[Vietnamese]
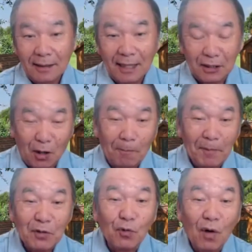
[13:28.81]
để thọ
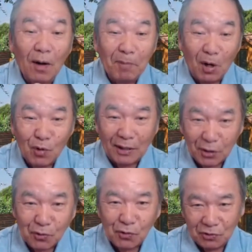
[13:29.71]
bể của và block one
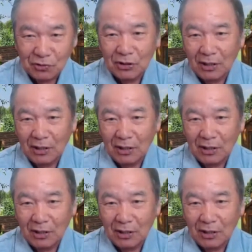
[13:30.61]
two